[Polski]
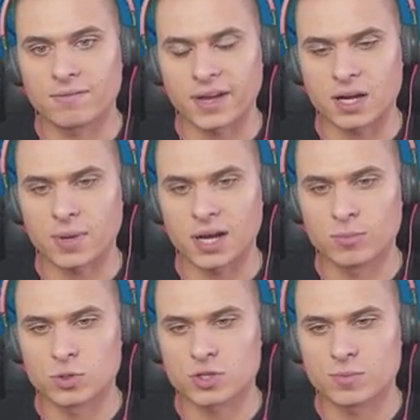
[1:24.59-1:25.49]
Fireballa
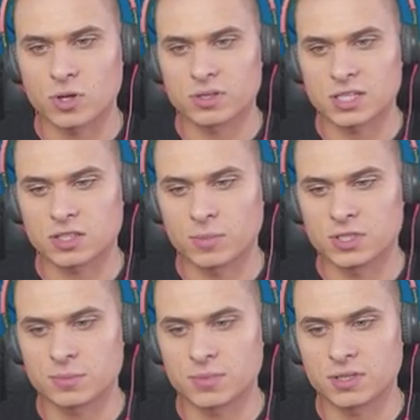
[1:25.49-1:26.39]
muszę mu oddać, no
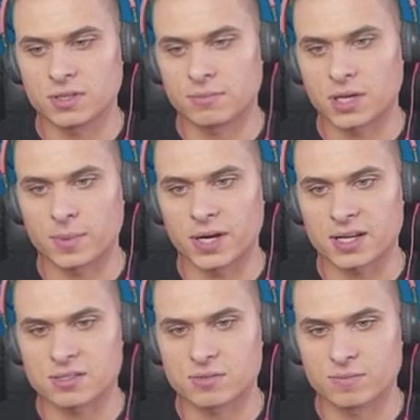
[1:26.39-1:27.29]
będzie mi
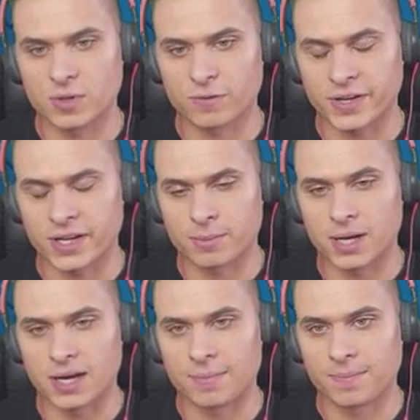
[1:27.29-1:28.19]
barbariańców bił
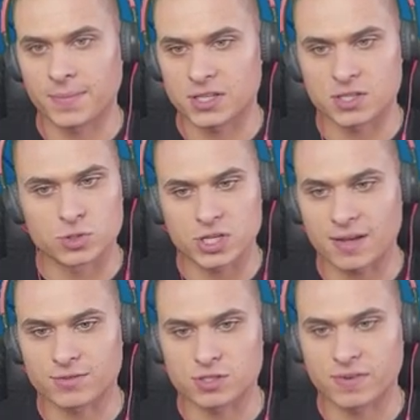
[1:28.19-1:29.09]
fireballem. Znaczy muszę
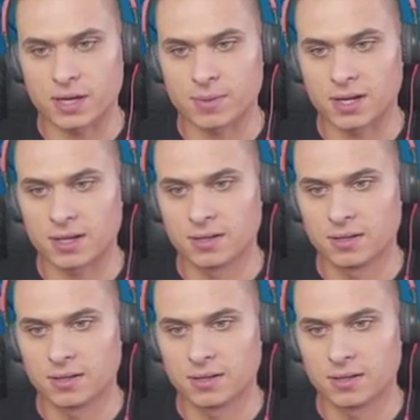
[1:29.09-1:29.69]
ja wziąć fireballa.